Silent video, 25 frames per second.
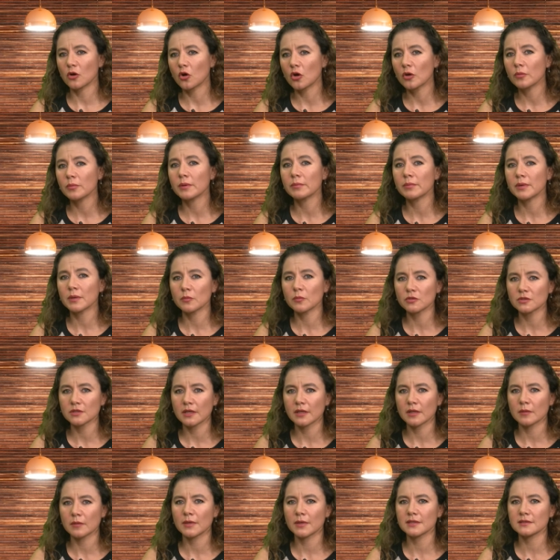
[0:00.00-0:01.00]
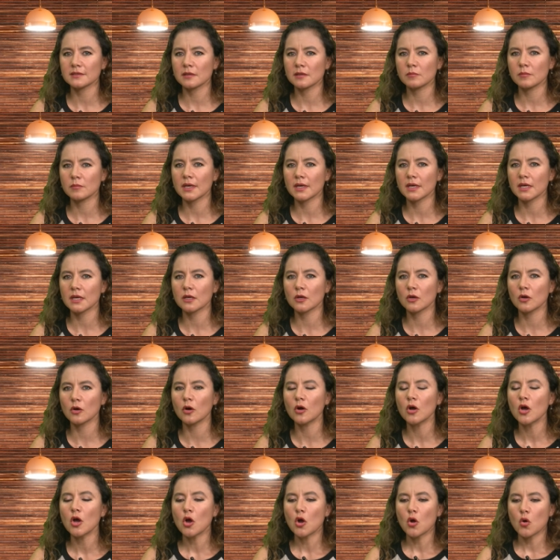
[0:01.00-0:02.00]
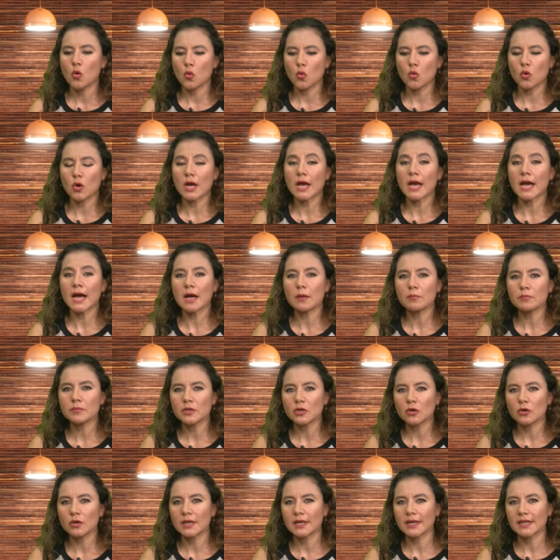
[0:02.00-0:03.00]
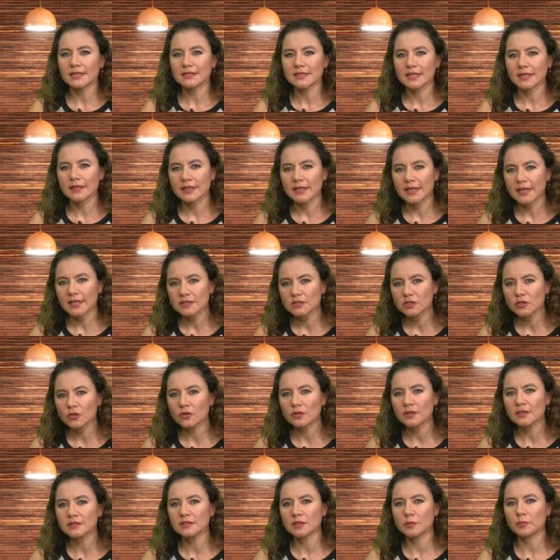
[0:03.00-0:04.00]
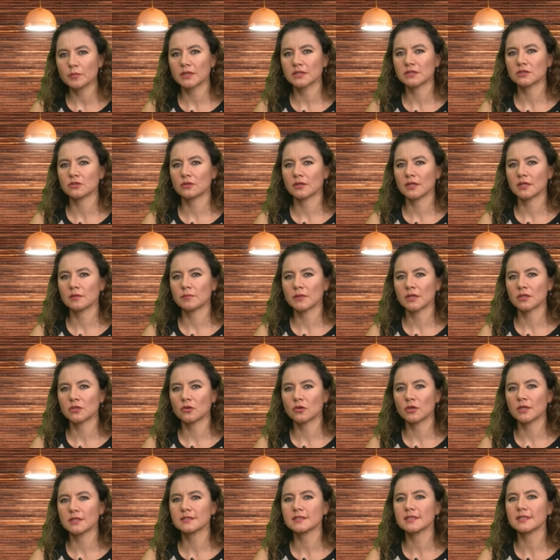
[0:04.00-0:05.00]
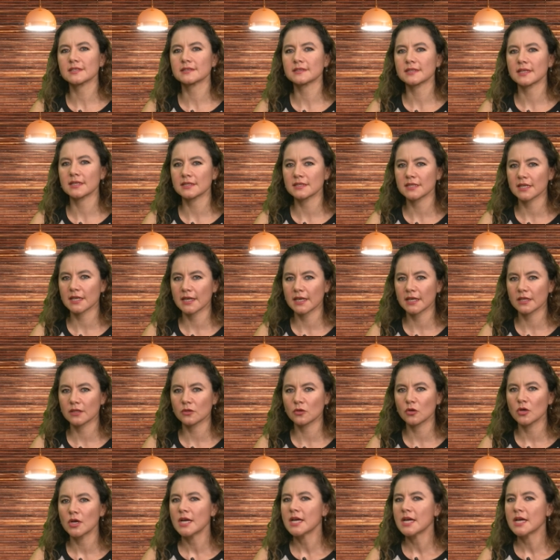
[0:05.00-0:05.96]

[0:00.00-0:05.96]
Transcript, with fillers: Hoy vivimos además en México un cambio en las generaciones de personas mayores que están llegando.